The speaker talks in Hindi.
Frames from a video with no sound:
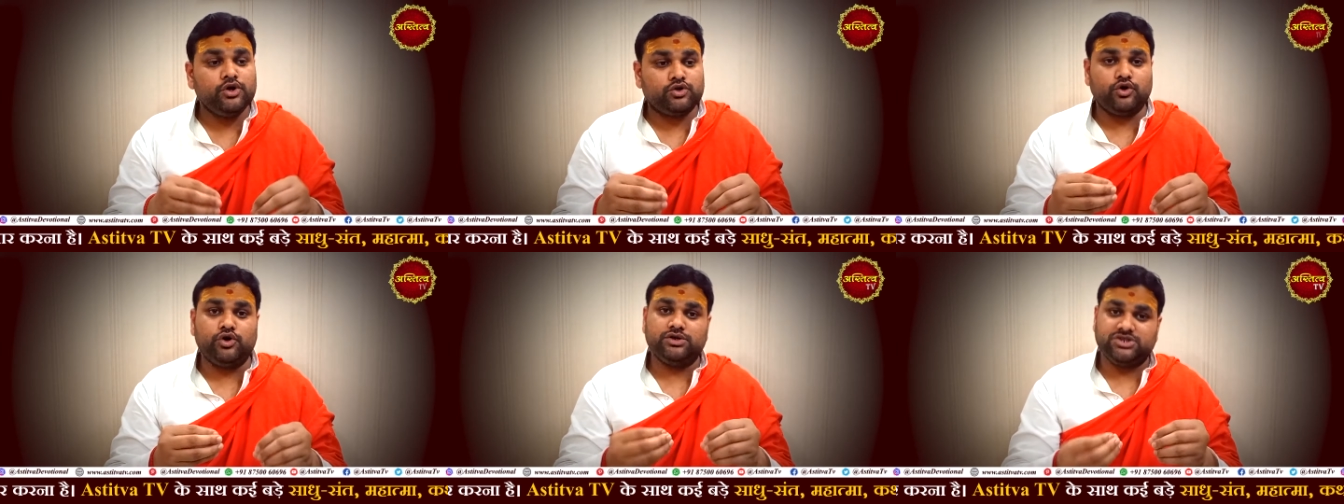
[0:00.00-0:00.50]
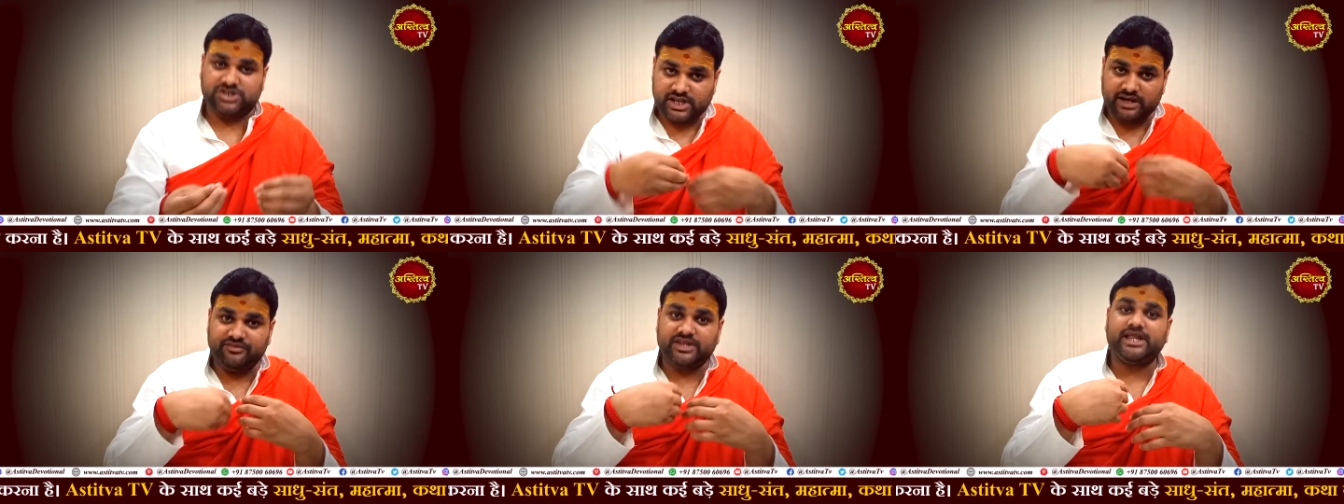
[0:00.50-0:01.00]
तो
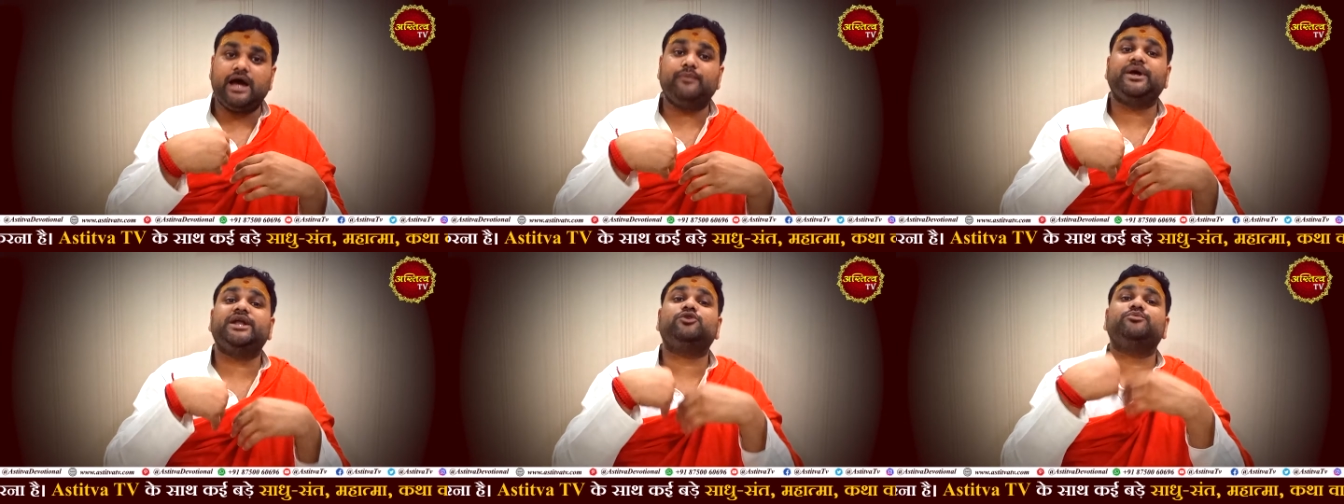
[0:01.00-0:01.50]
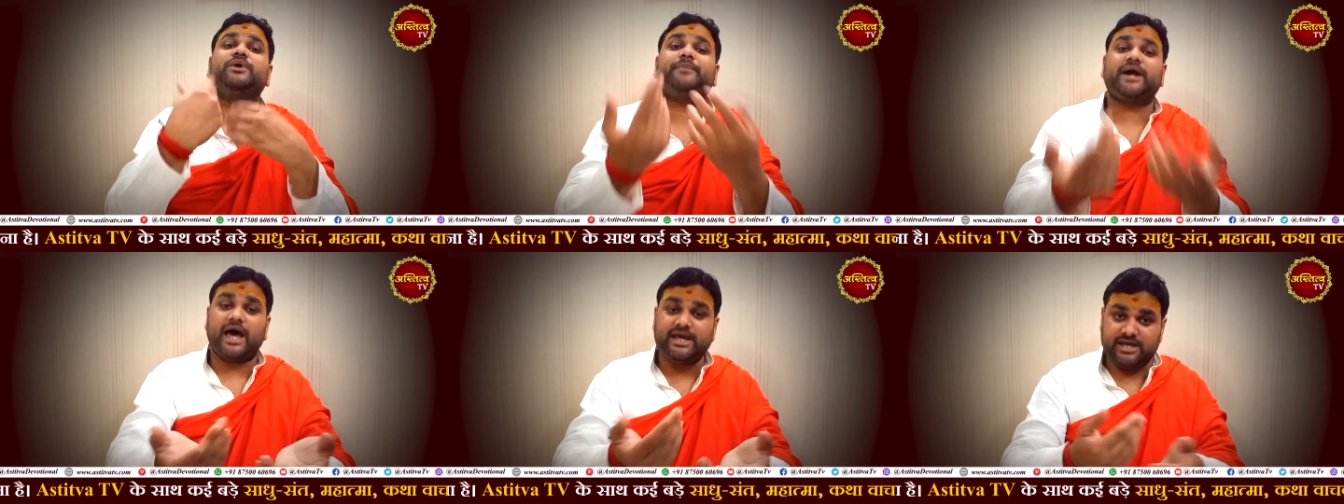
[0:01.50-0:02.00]
जितनी विद्या मैंने तुम्हें
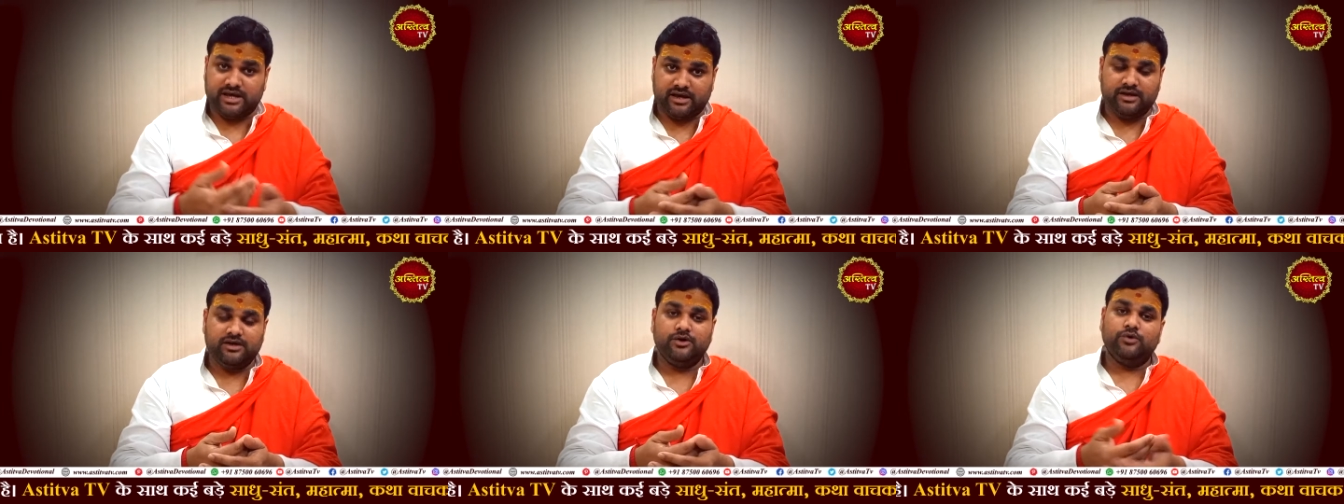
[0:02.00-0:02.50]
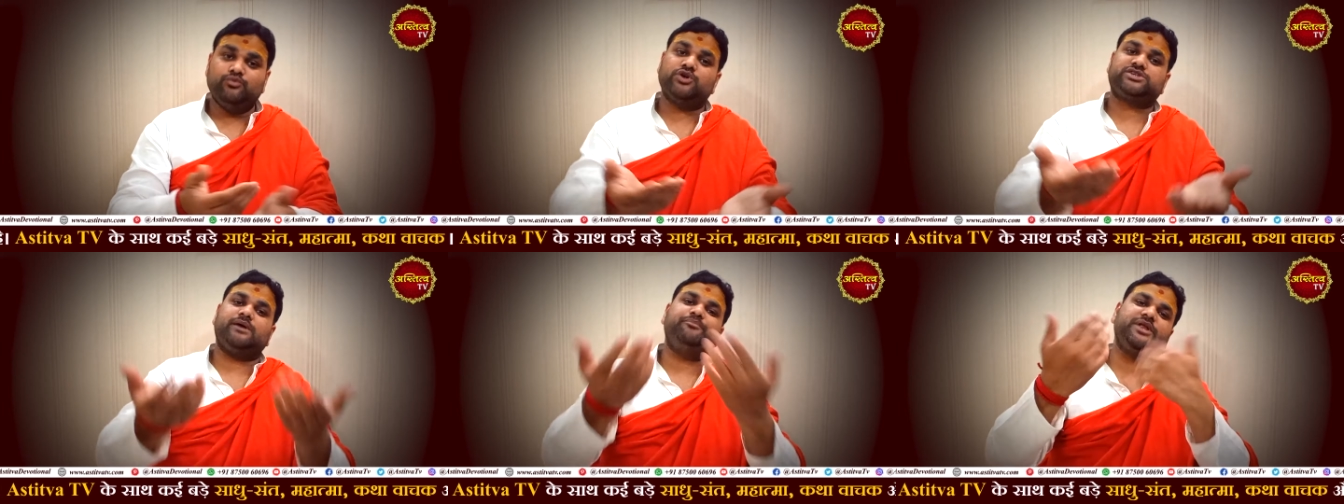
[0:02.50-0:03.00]
पढ़ाई है वो
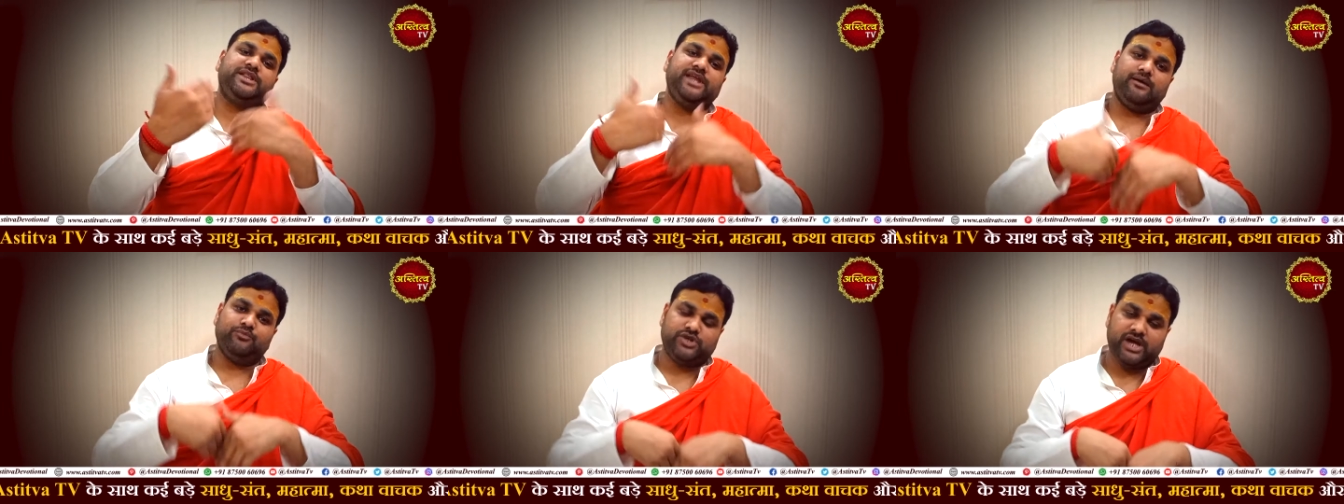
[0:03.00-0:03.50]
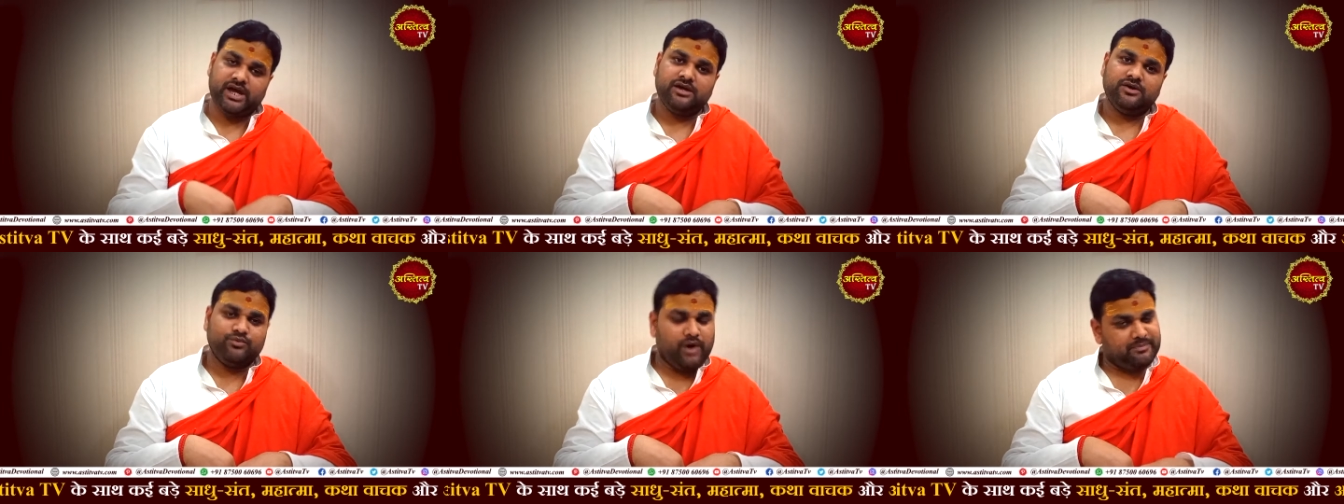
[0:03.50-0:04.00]
सब विद्या मुझे
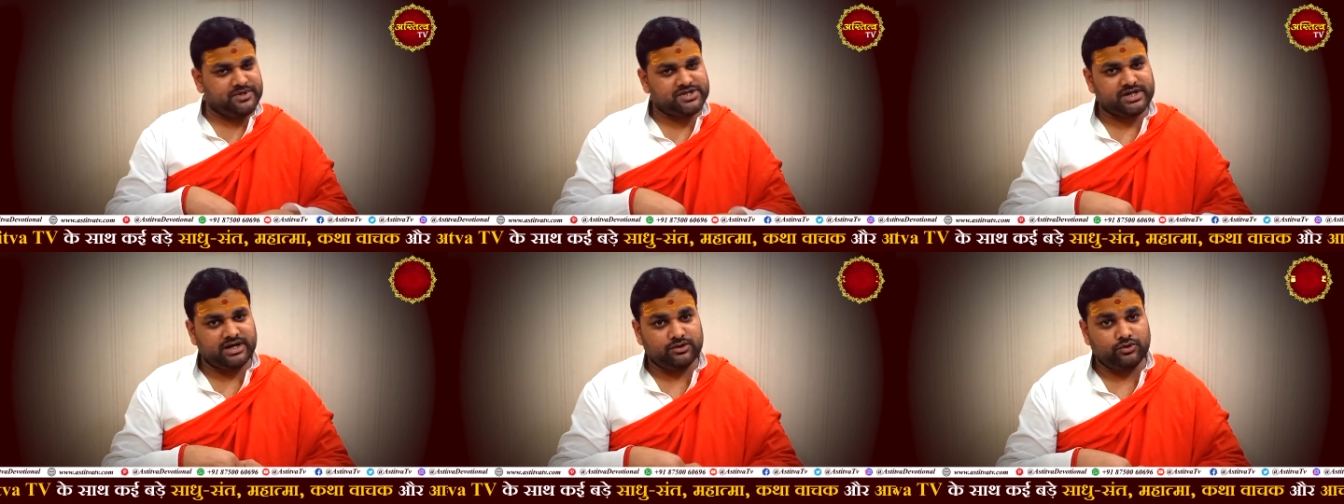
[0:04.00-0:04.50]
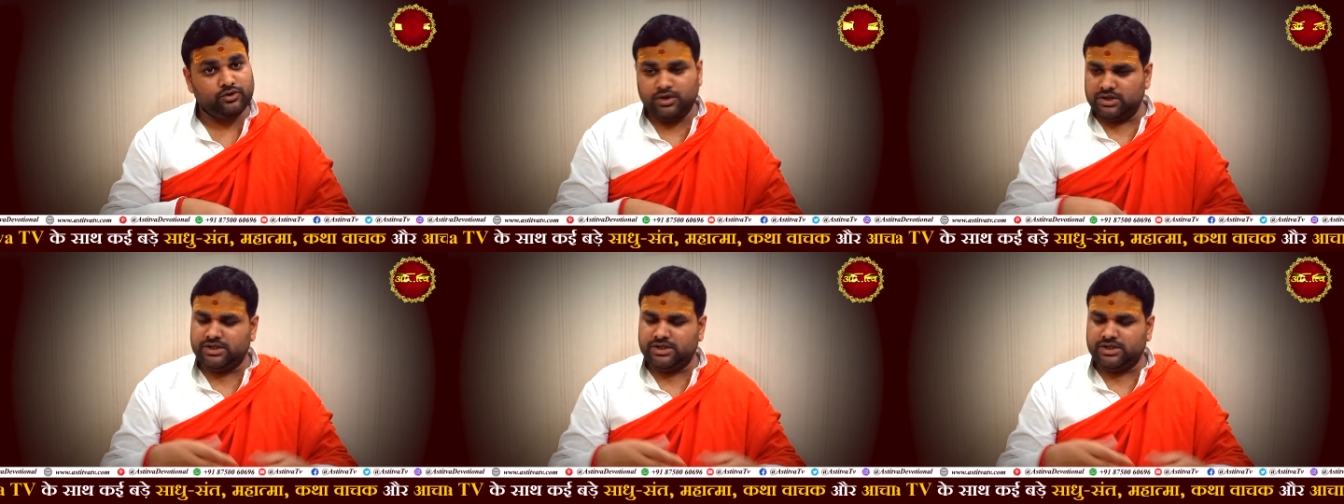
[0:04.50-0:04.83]
वापस कर दो